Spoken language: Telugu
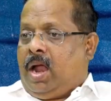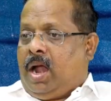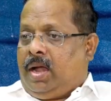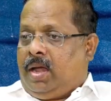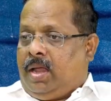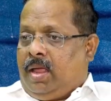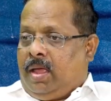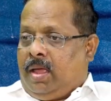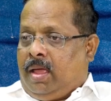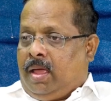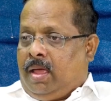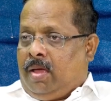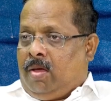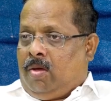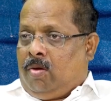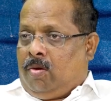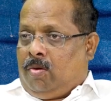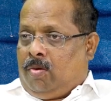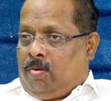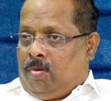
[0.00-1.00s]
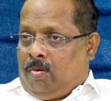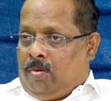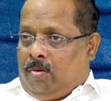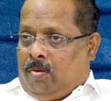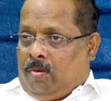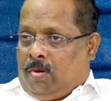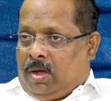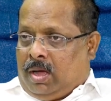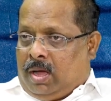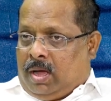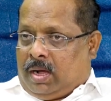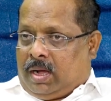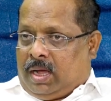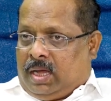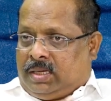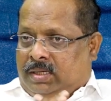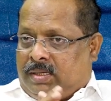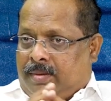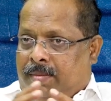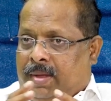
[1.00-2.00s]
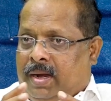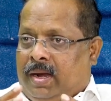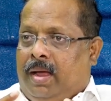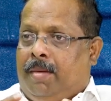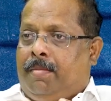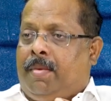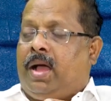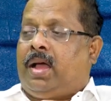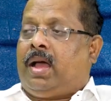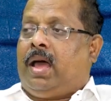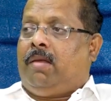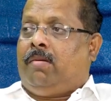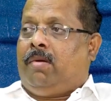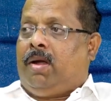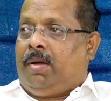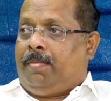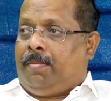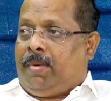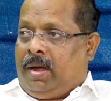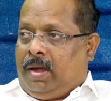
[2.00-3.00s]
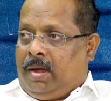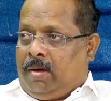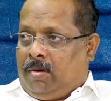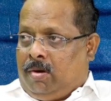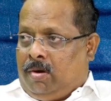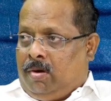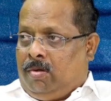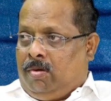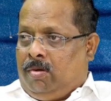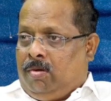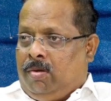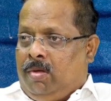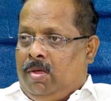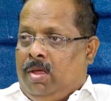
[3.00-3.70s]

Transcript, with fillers: అంటే ఒక కస్టమర్గా మాకు అలవాటు పడిన వాళ్ళు